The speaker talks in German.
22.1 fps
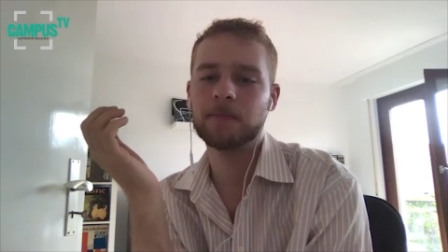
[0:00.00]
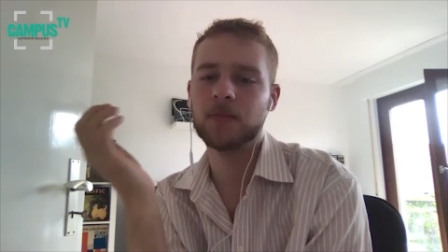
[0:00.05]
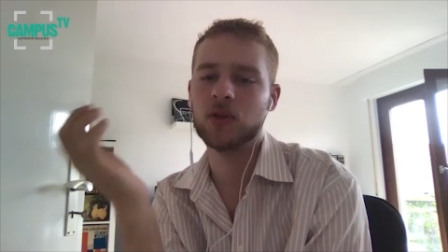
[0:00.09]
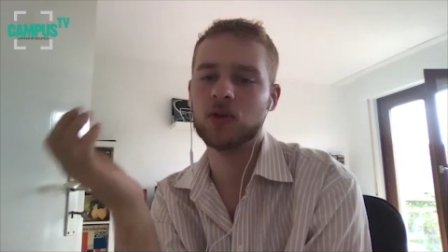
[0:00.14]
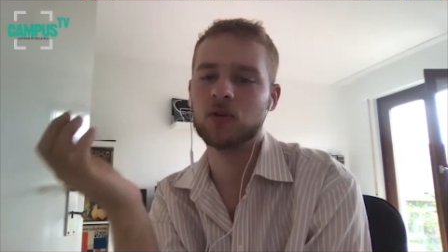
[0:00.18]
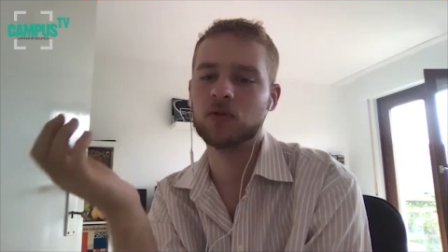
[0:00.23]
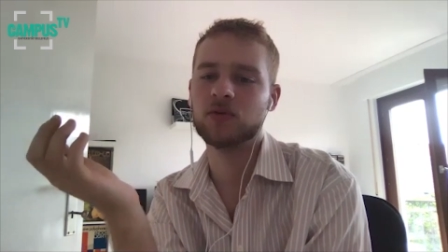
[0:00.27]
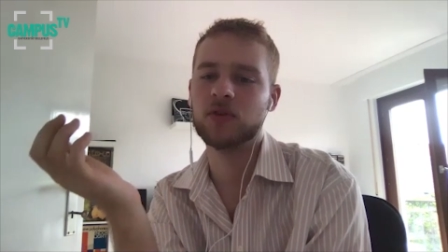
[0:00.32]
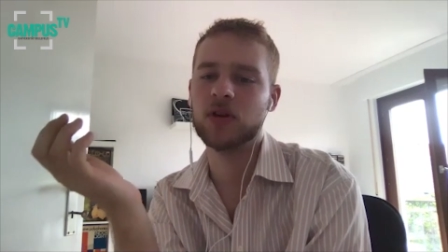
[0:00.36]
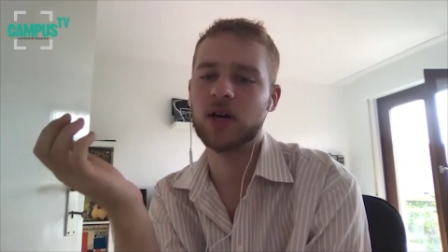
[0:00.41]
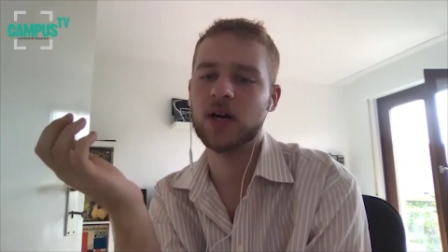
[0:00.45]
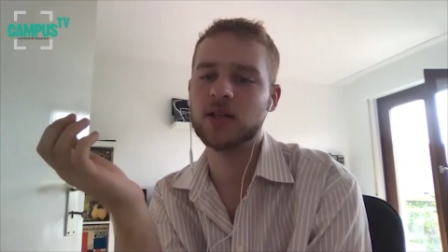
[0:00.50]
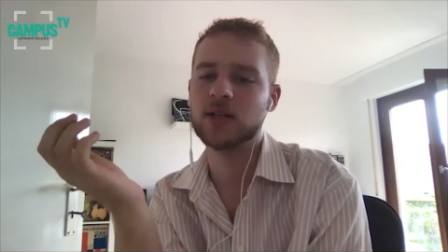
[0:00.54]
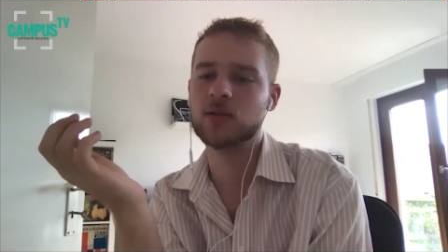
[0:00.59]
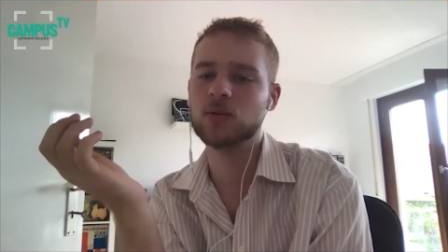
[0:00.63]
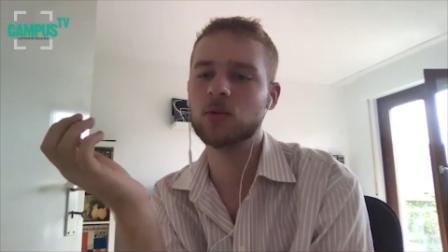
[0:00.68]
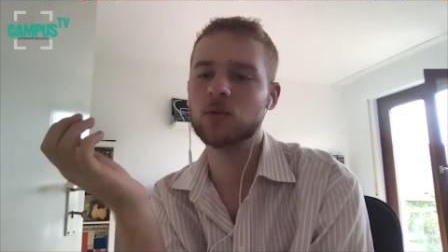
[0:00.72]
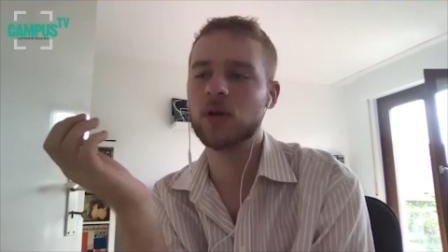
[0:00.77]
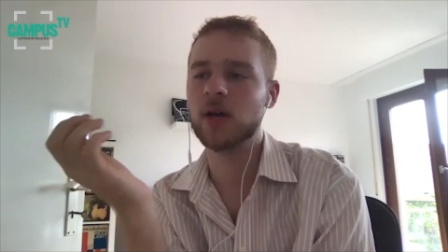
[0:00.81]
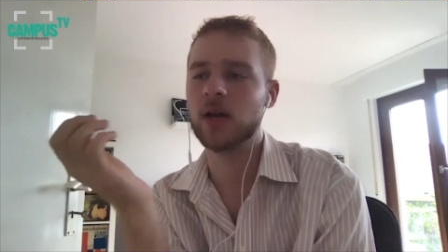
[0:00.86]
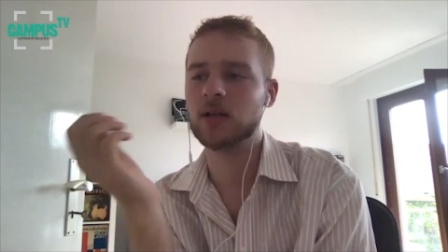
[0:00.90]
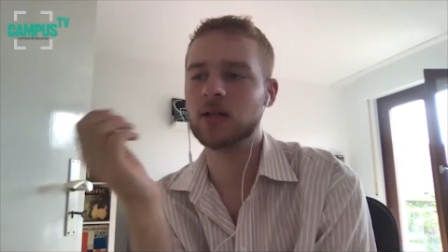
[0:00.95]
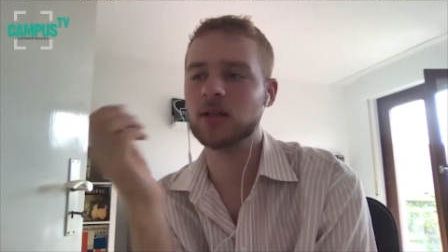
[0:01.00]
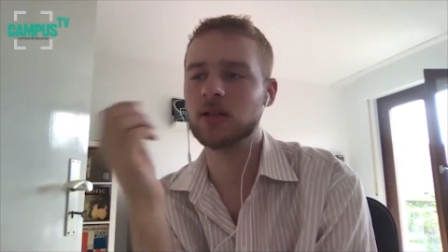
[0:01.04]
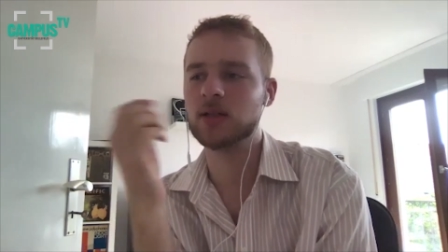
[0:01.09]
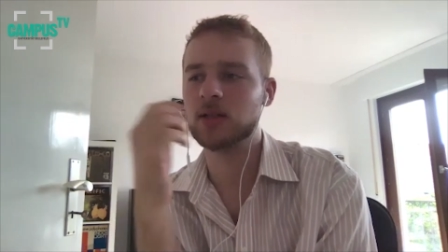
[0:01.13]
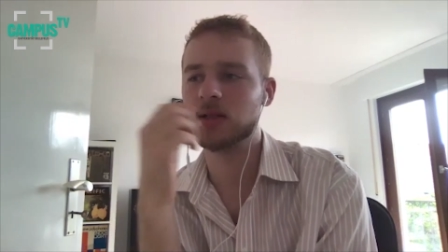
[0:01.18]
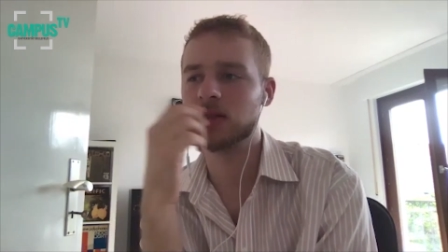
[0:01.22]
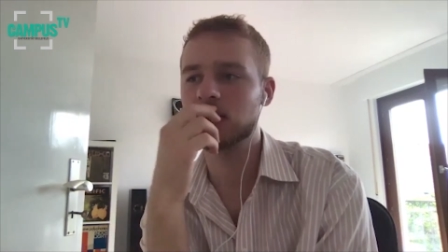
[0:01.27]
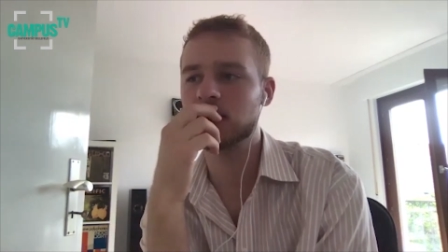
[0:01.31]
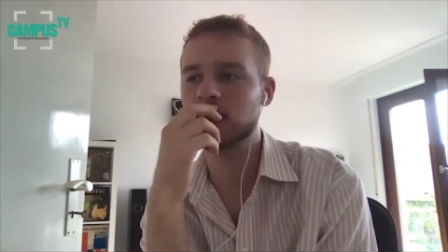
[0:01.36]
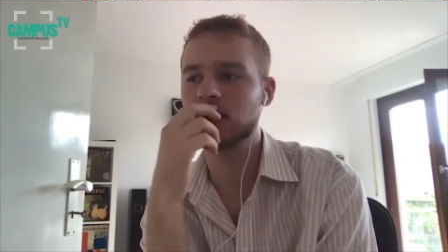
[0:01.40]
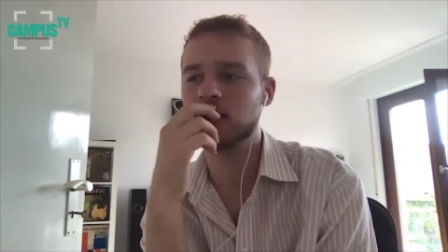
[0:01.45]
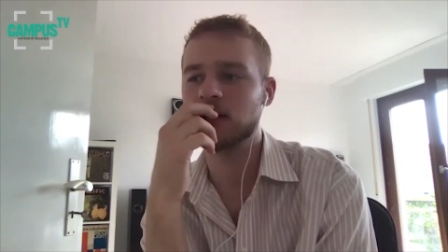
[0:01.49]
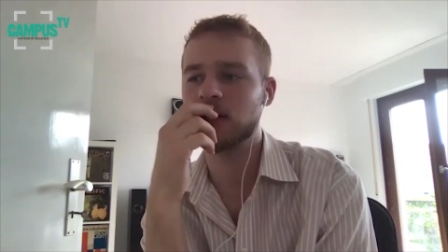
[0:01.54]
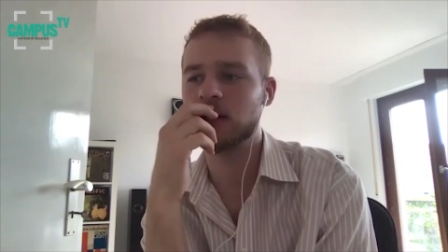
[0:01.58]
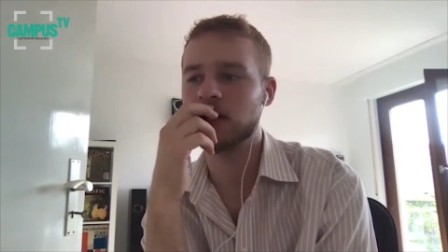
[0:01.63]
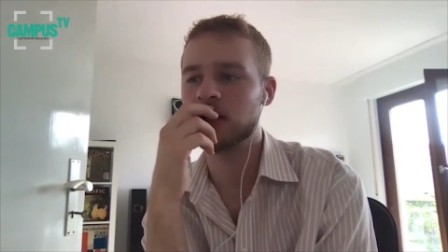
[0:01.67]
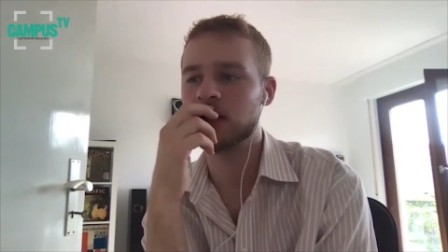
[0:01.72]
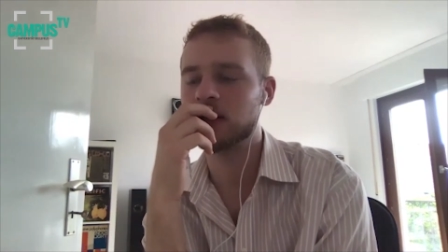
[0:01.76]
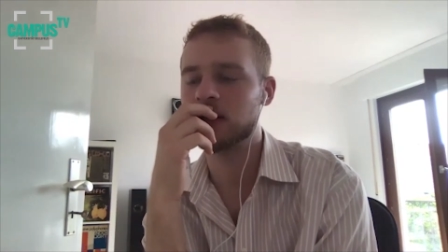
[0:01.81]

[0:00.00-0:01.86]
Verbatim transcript: und frei zugänglich ist, dann